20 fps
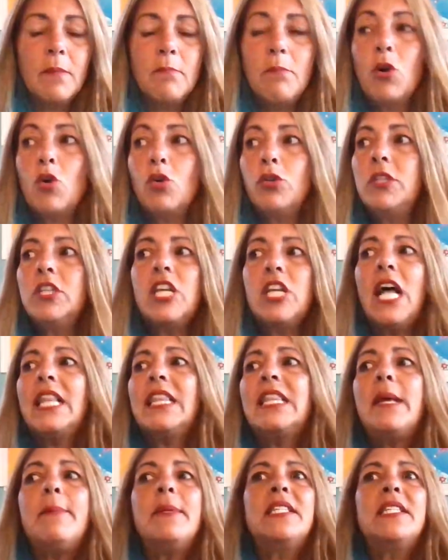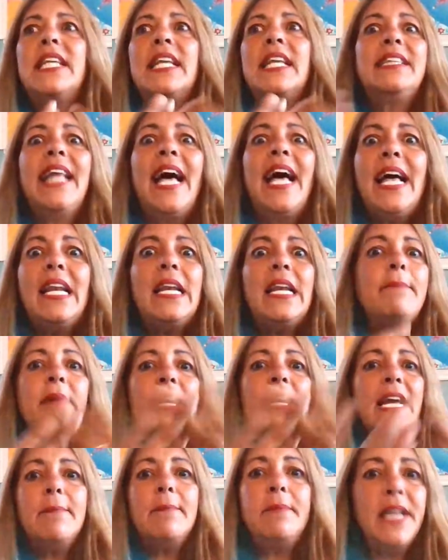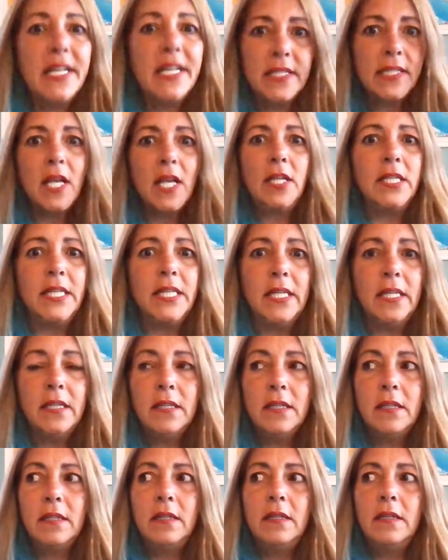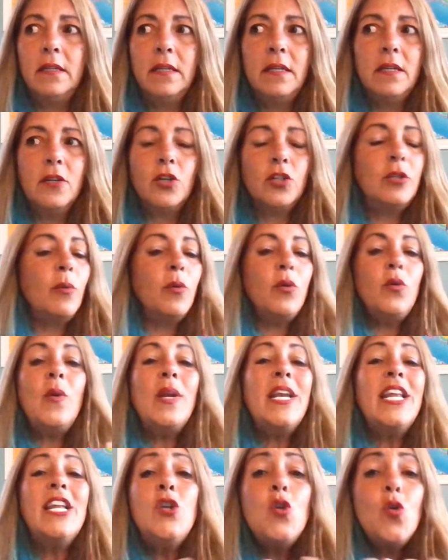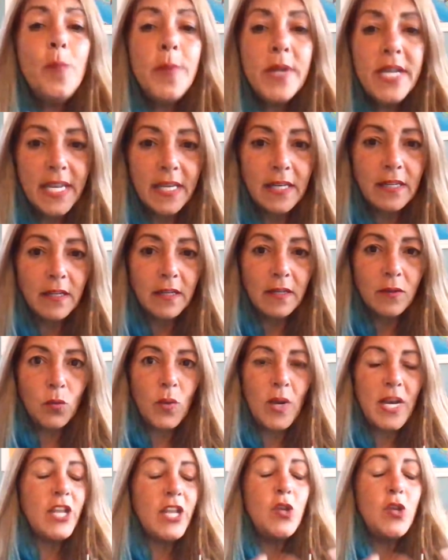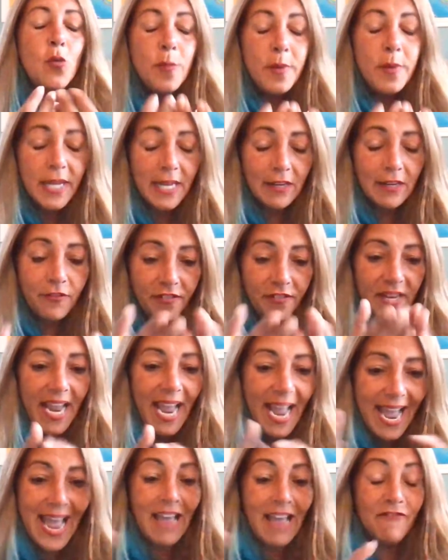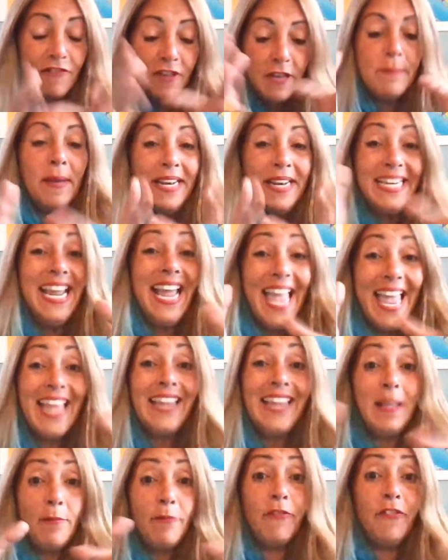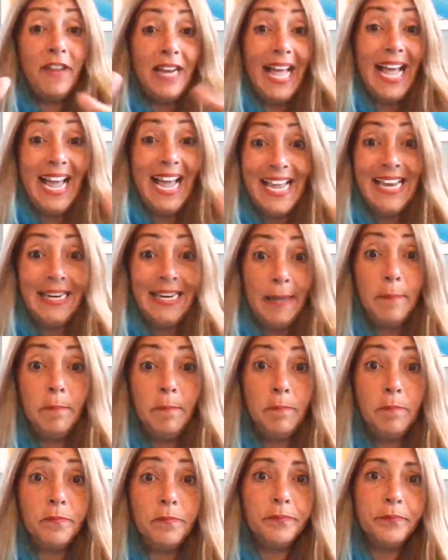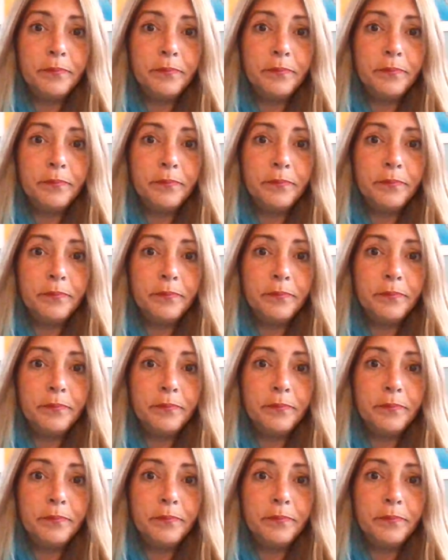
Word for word: ما كنتش حتى مصدقه لما كان بيحصل لي كنت بقول ولا يمكن ولا يمكن في في بني ادم في العالم